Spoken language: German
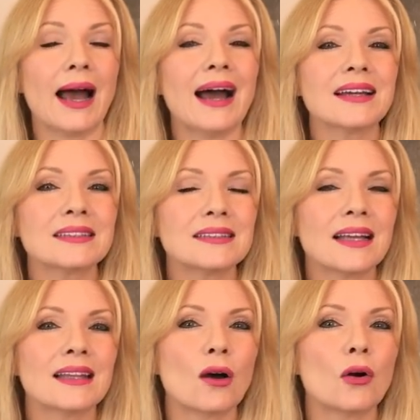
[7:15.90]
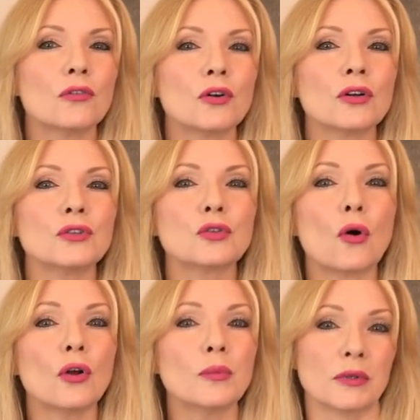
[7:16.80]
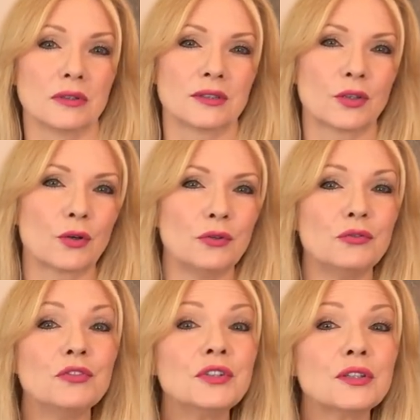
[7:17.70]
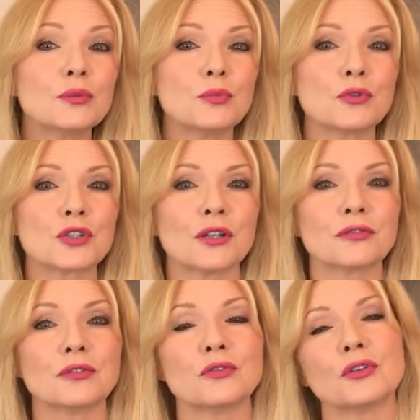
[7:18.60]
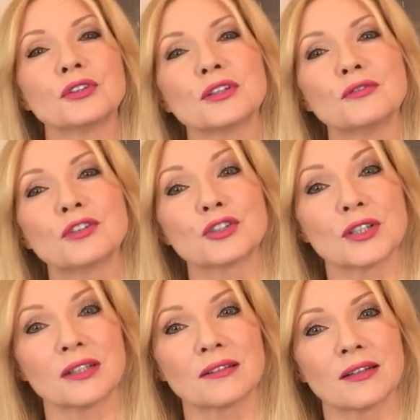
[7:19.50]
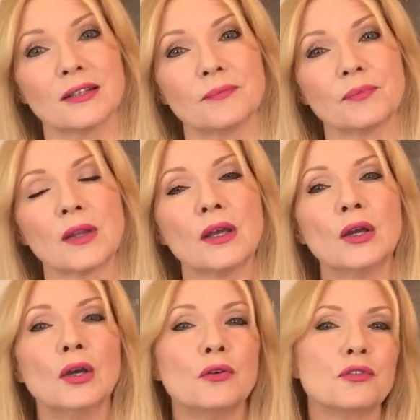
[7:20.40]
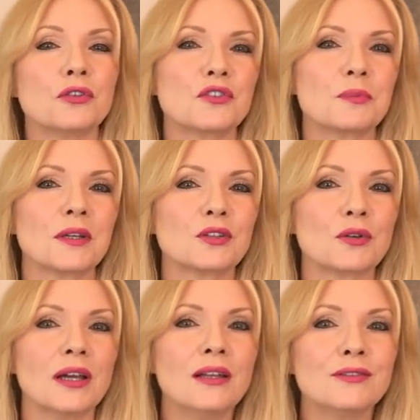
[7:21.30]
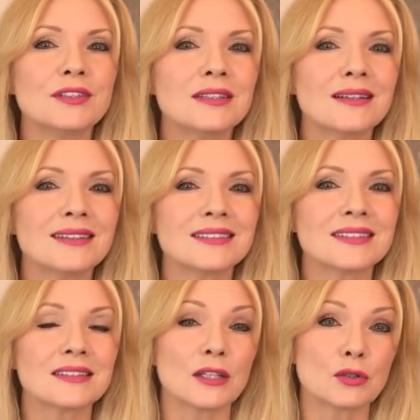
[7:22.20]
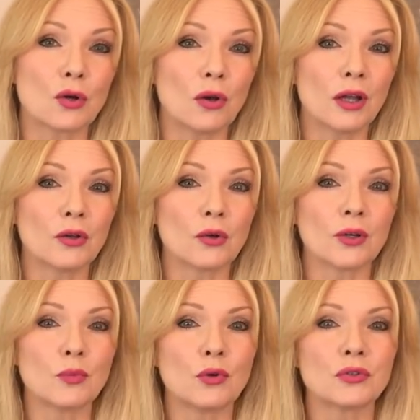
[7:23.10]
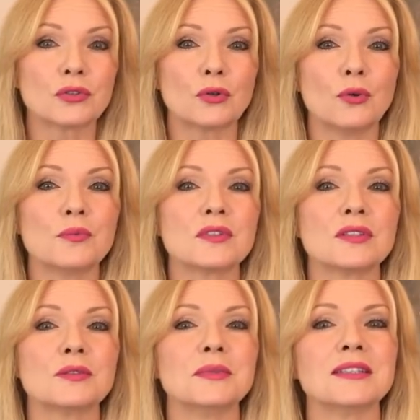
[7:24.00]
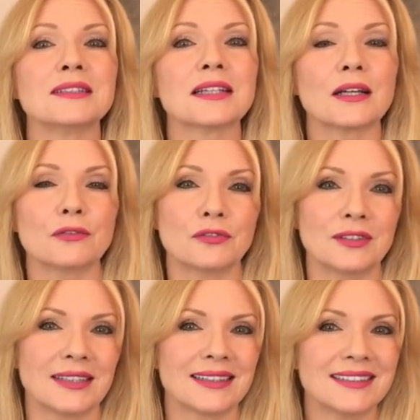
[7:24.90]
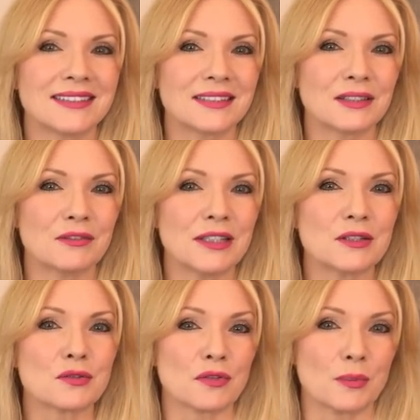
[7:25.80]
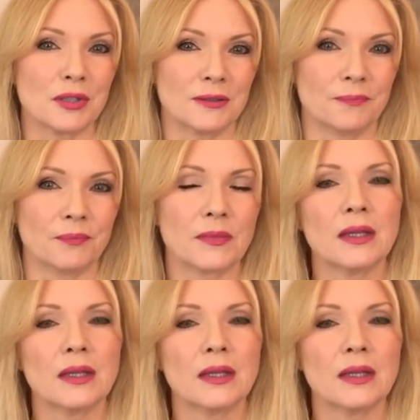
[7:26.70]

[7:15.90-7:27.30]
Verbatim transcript: Achtet dann auch auf eure Träume, da können wichtige Botschaften für euch drin versteckt sein. Für spirituelle Widder ist das ein toller Neumond, um sich mit den Kräften der geistigen Welt zu verbinden.